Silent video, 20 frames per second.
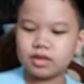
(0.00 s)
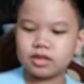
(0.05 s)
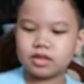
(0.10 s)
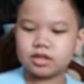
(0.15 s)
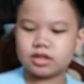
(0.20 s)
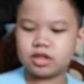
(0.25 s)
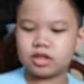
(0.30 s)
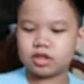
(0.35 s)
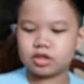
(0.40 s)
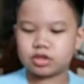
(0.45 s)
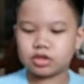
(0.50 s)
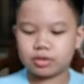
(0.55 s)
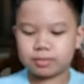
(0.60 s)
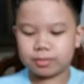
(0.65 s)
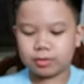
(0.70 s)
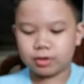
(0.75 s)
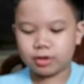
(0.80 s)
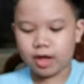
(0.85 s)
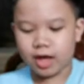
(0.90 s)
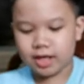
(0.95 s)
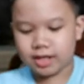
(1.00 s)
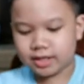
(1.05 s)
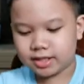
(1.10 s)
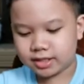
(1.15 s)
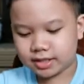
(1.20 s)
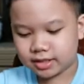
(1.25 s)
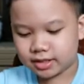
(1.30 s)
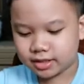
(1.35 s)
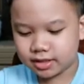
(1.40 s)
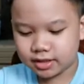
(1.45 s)
Search nyo po
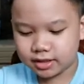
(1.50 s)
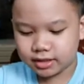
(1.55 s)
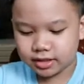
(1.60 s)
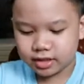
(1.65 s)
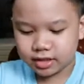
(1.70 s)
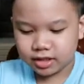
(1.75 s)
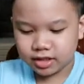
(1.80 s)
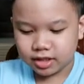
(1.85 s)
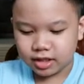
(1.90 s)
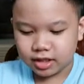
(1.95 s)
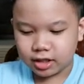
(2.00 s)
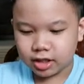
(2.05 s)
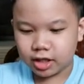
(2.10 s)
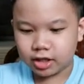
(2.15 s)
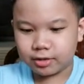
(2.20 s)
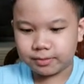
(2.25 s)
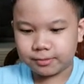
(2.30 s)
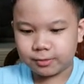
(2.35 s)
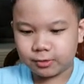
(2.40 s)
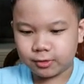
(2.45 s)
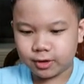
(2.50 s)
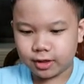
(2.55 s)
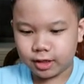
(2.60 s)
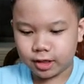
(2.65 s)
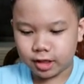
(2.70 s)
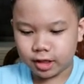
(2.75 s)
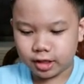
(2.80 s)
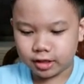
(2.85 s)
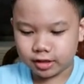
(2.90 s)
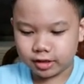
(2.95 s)
guys. Ganyan po,
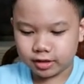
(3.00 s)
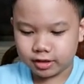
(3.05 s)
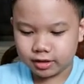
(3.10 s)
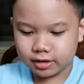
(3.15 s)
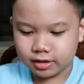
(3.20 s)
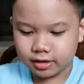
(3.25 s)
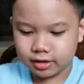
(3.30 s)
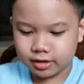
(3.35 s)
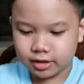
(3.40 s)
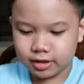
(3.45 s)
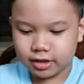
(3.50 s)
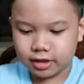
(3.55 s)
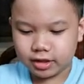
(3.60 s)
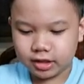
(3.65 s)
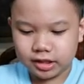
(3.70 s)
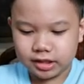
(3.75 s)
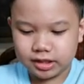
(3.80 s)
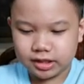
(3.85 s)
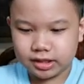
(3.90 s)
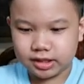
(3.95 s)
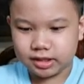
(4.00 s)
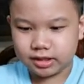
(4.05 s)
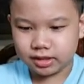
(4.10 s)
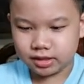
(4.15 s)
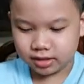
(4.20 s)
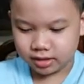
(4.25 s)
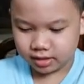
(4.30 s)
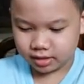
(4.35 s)
cat ears.